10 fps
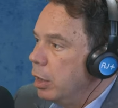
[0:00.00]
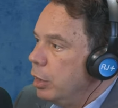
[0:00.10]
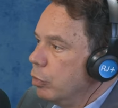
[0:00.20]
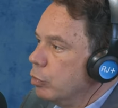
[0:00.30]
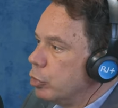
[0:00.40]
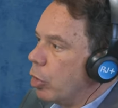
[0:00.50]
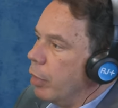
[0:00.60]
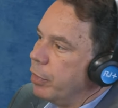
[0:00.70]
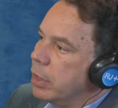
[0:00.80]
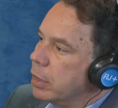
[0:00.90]
E um
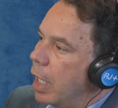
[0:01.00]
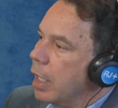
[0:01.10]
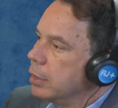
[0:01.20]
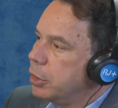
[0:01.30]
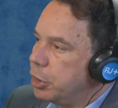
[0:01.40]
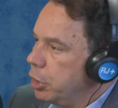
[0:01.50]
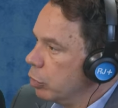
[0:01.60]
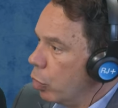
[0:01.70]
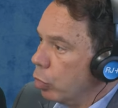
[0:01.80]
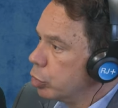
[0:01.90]
jovem que está lá
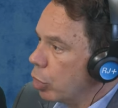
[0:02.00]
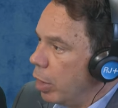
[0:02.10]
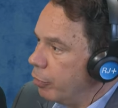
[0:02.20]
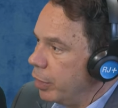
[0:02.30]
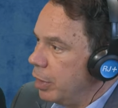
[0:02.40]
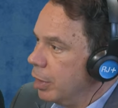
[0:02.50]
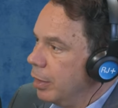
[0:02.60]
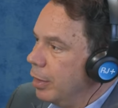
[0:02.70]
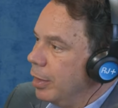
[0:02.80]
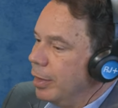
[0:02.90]
assistindo, ou jovem,
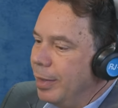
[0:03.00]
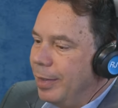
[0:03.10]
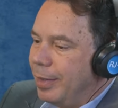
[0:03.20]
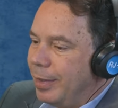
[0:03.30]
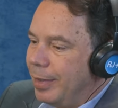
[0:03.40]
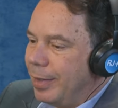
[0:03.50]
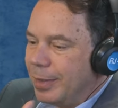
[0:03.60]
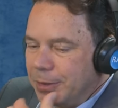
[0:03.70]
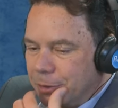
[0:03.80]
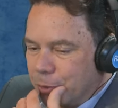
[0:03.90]
é,
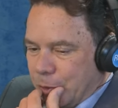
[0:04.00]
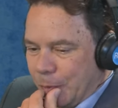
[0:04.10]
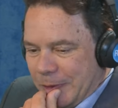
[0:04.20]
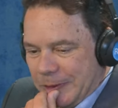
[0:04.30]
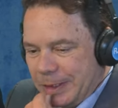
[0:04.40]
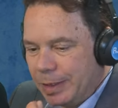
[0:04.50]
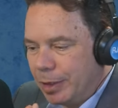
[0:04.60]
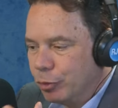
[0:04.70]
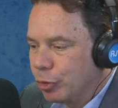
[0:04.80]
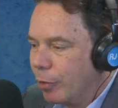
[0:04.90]
a gente costuma dizer,
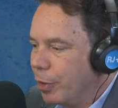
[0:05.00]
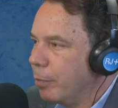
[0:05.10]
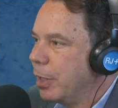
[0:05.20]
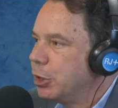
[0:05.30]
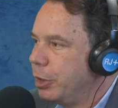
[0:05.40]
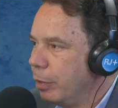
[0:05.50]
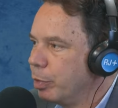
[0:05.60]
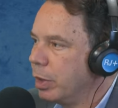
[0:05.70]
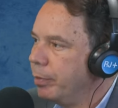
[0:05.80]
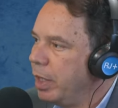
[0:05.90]
tem o jovem há mais
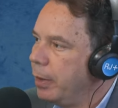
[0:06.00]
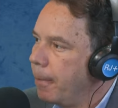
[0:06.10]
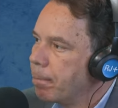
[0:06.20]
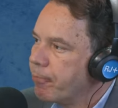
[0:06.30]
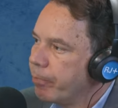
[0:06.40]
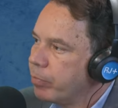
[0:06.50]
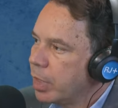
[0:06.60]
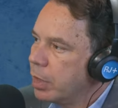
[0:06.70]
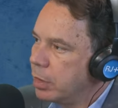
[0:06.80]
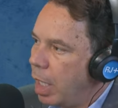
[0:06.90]
tempo também,
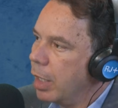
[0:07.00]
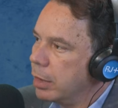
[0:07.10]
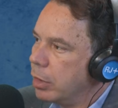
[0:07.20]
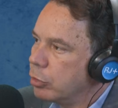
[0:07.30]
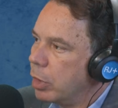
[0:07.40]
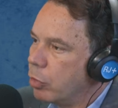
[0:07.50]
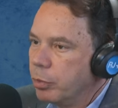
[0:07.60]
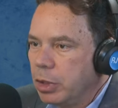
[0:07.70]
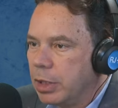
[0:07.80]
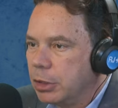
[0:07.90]
que está lá dentro da
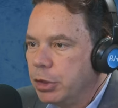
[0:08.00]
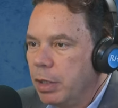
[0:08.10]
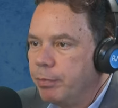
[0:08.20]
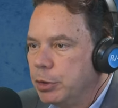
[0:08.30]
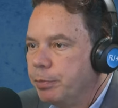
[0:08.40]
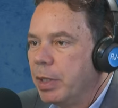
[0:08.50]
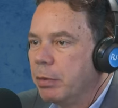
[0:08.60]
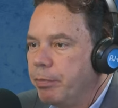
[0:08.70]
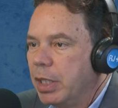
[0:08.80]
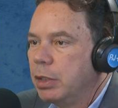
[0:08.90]
comunidade, de repente
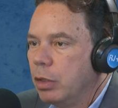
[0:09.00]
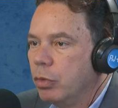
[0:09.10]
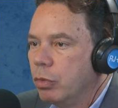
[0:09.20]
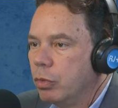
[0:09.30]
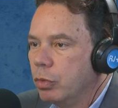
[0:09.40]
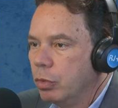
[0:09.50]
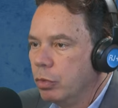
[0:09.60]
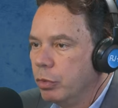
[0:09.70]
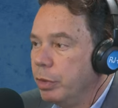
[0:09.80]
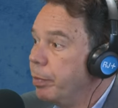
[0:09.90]
per perdeu
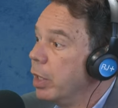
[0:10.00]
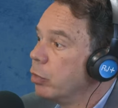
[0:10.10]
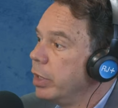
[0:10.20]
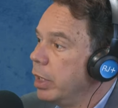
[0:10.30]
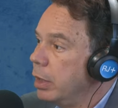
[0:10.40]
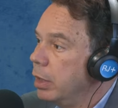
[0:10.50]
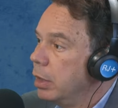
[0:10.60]
o, o emprego dele